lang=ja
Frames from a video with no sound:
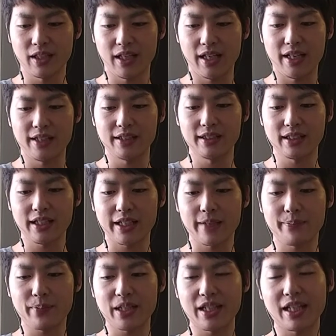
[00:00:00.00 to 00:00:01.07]
はい、なんか
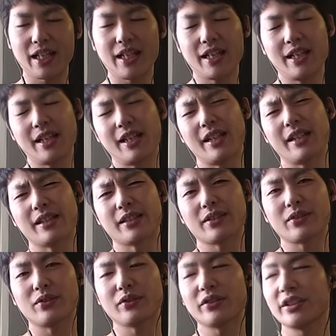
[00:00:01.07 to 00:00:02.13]
やっぱりね、
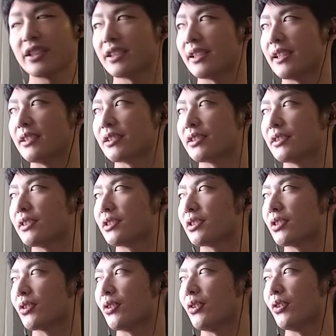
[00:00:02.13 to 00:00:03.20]
このいちねんずっ
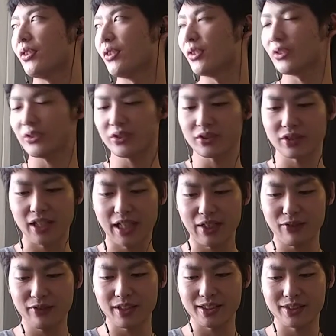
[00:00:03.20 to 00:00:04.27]
とこうちょっと
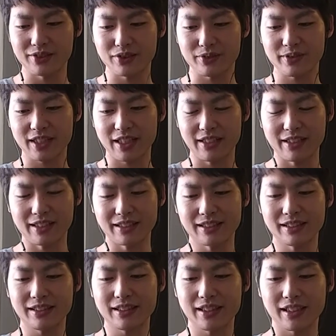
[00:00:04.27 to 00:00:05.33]
アホな市場みたいなのが
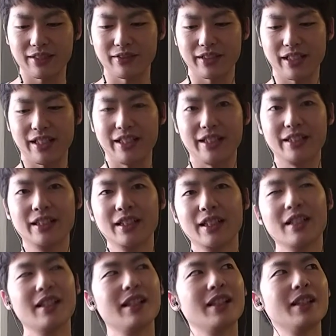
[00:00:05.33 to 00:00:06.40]
続いてたので、
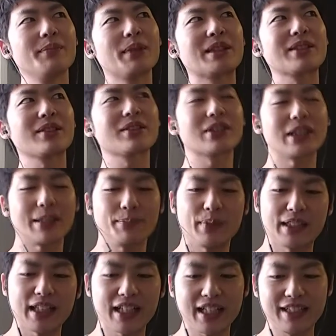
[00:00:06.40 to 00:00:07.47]
まあ、そろそろやっ
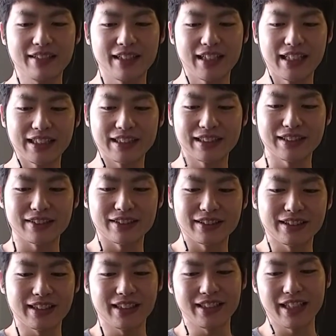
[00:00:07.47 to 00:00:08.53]
ぱでかいのがガツンと
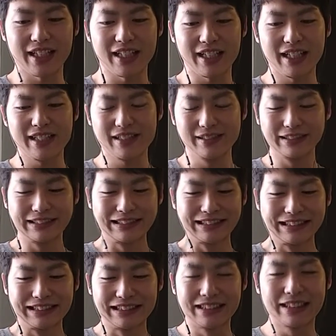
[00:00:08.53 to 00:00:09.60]
来て
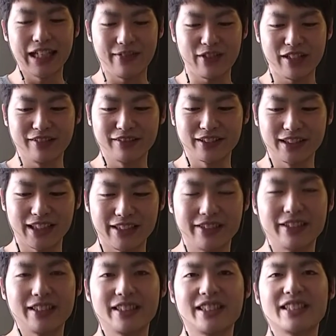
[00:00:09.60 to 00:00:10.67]
やばいことになる
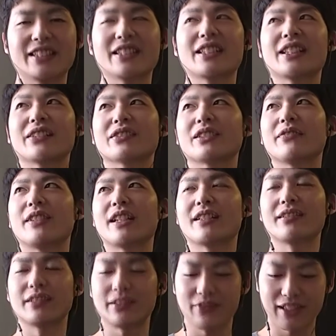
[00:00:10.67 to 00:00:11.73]
人が出てくる可能性もあ
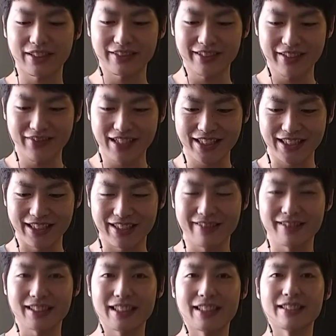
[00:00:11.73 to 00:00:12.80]
るので、まあ、それはマジで
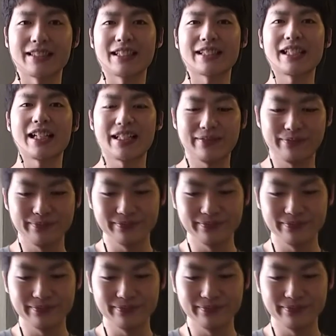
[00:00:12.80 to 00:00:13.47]
気をつけてください、